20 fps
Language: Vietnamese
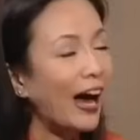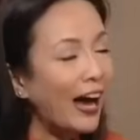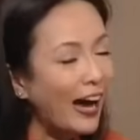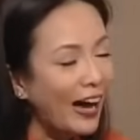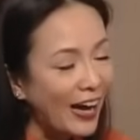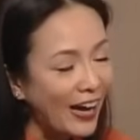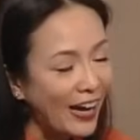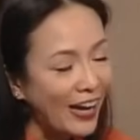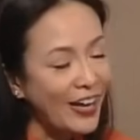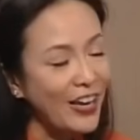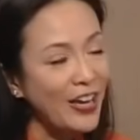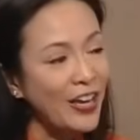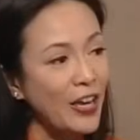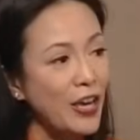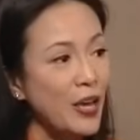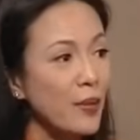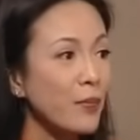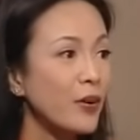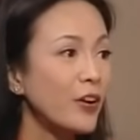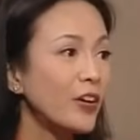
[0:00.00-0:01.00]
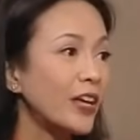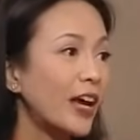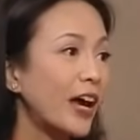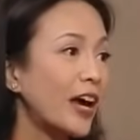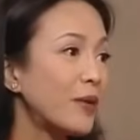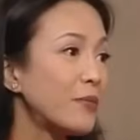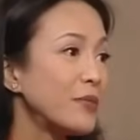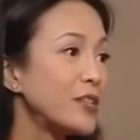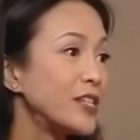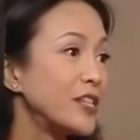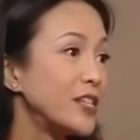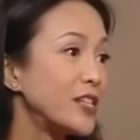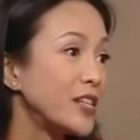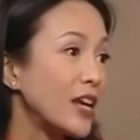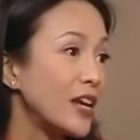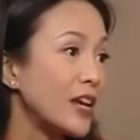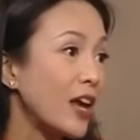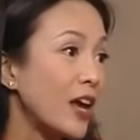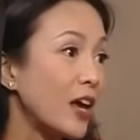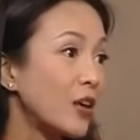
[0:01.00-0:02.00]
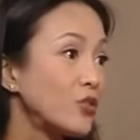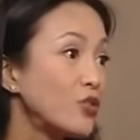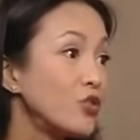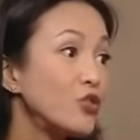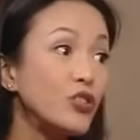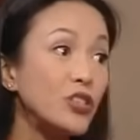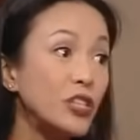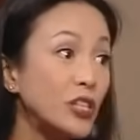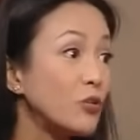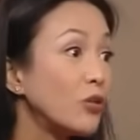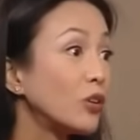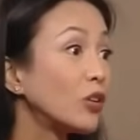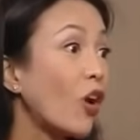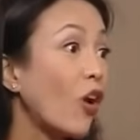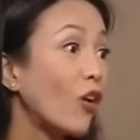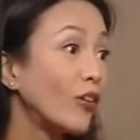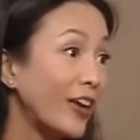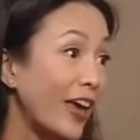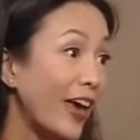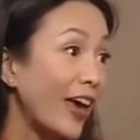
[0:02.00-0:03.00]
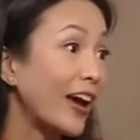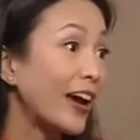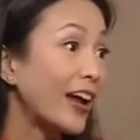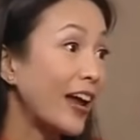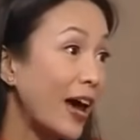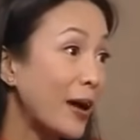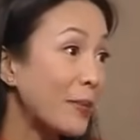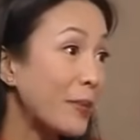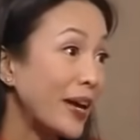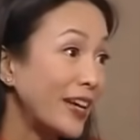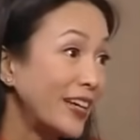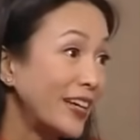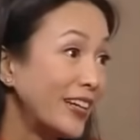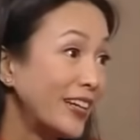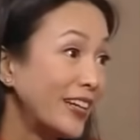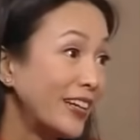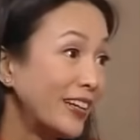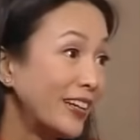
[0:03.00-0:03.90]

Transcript: Phải, nhưng mà thời buổi bây giờ thua ít coi như là thắng phải không?